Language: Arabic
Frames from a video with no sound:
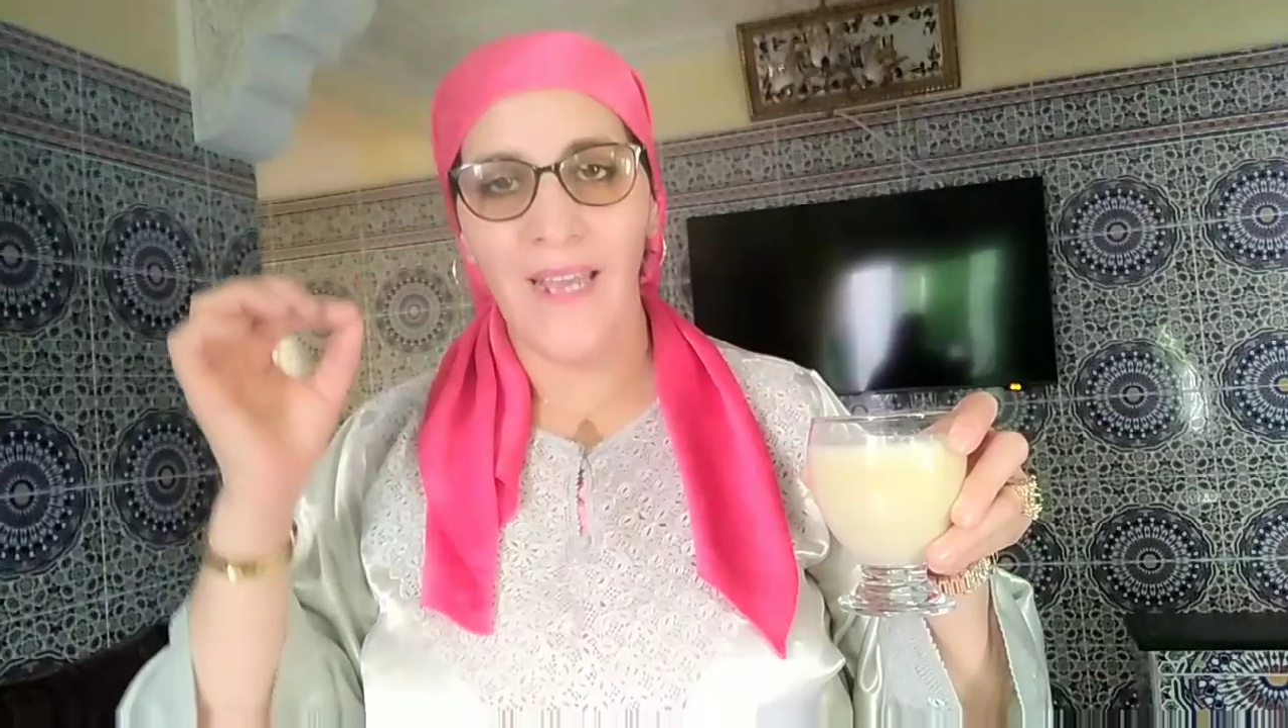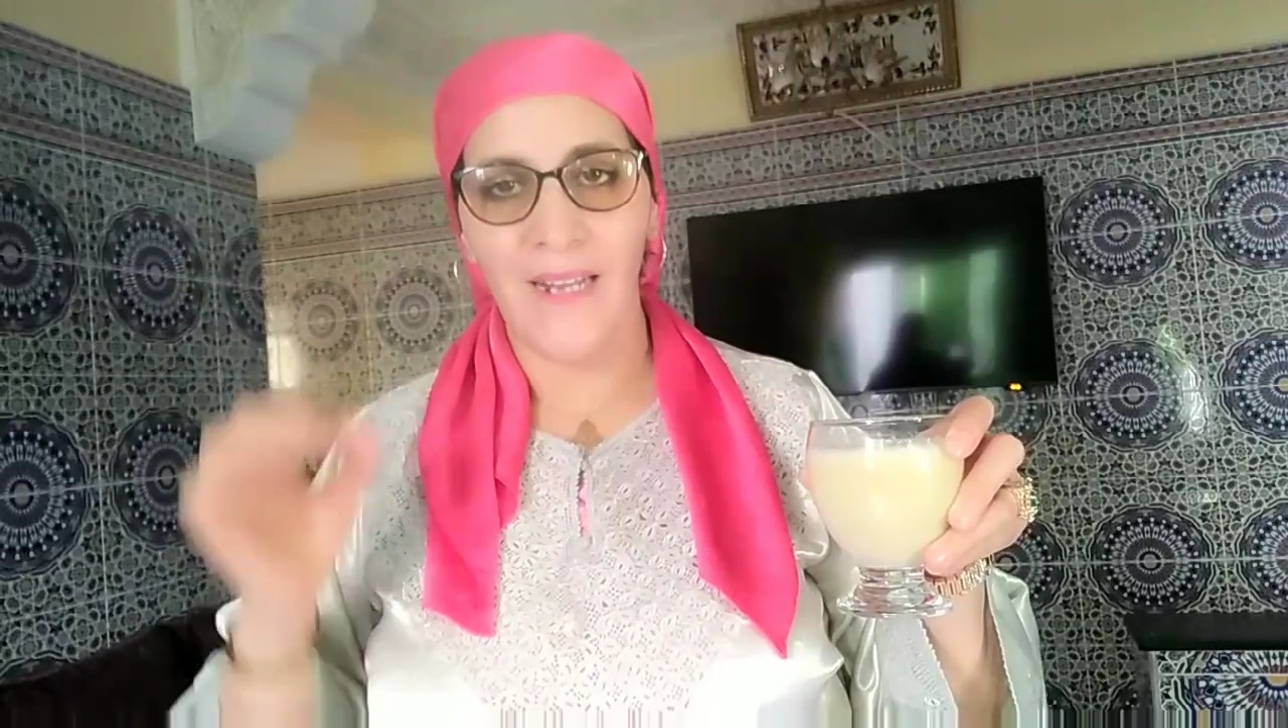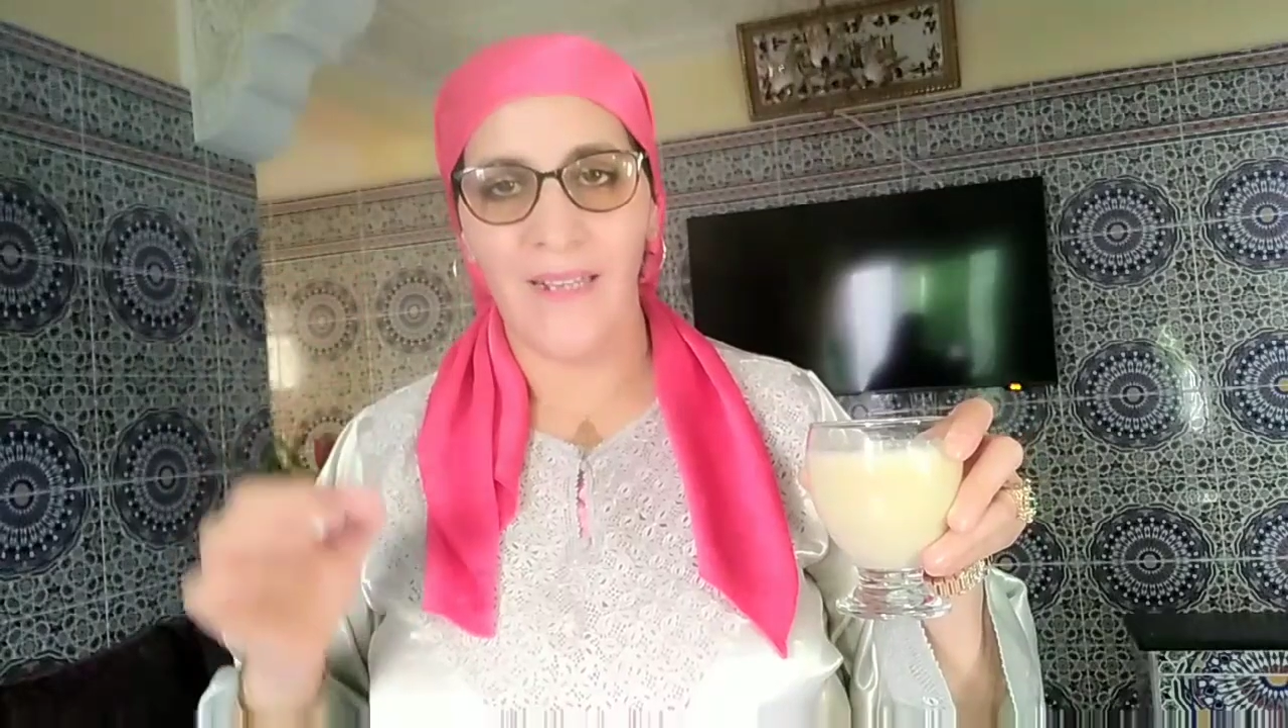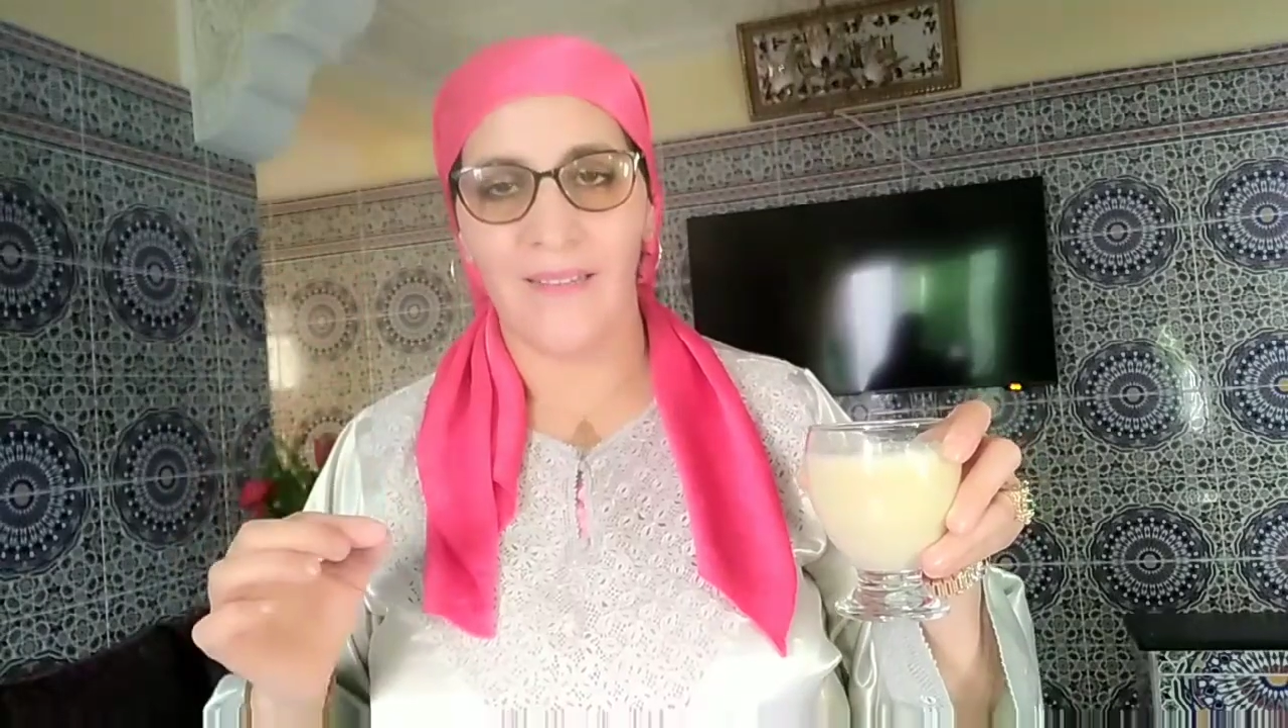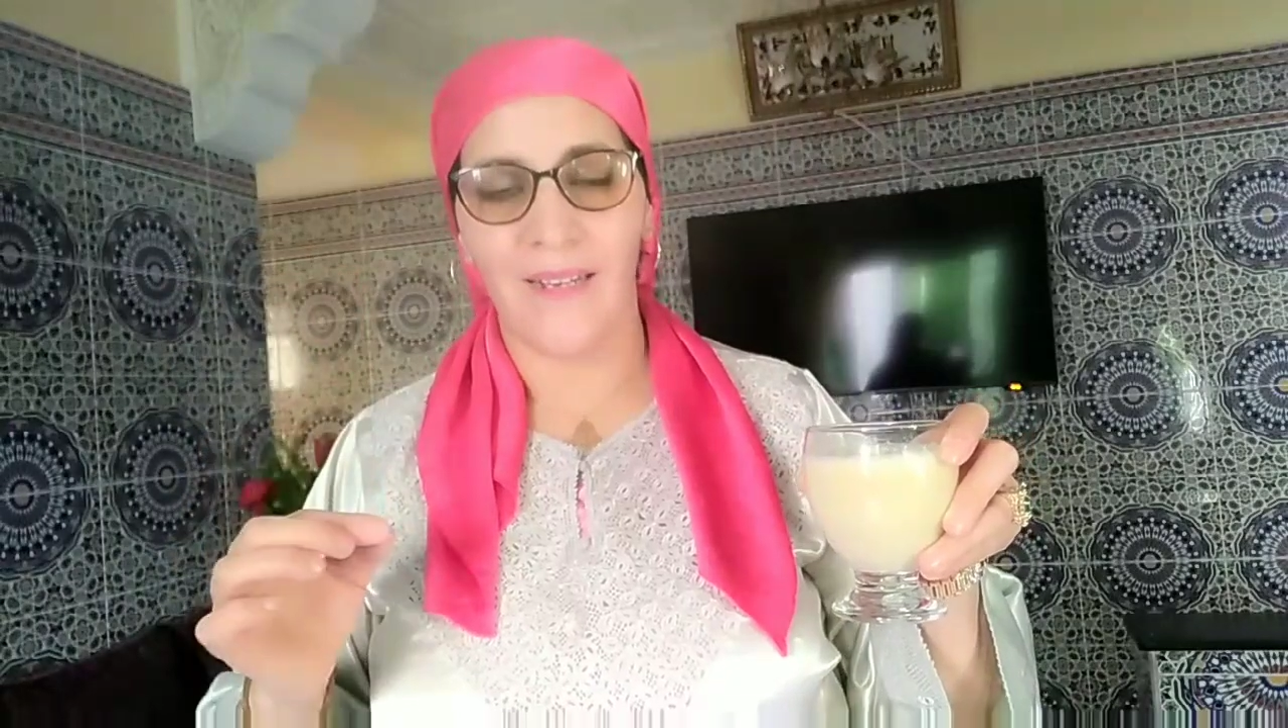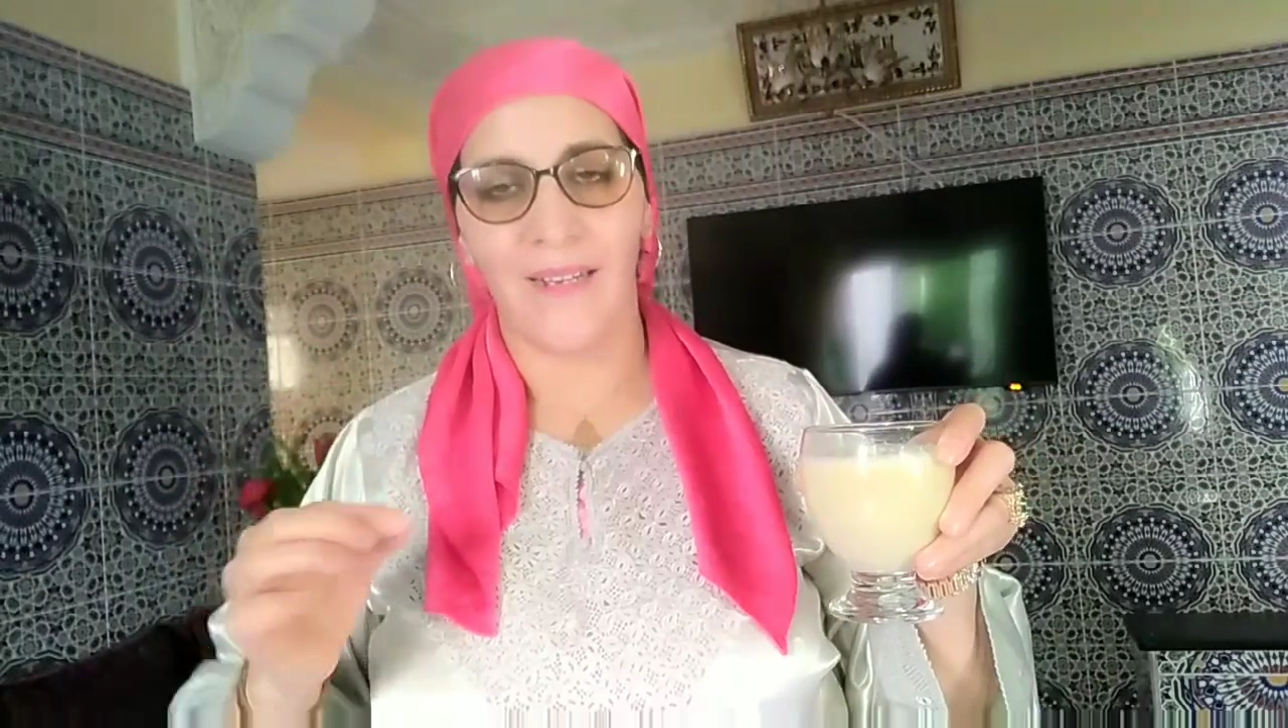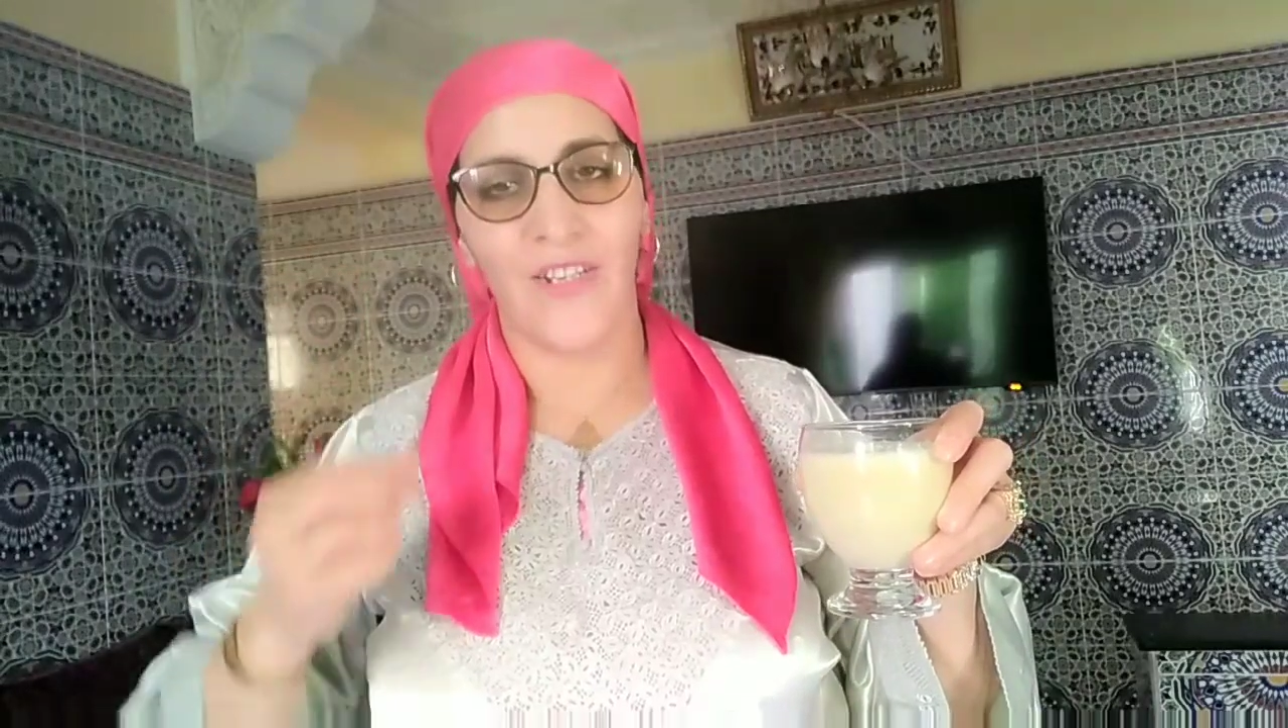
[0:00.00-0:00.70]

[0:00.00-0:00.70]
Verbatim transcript: على يدك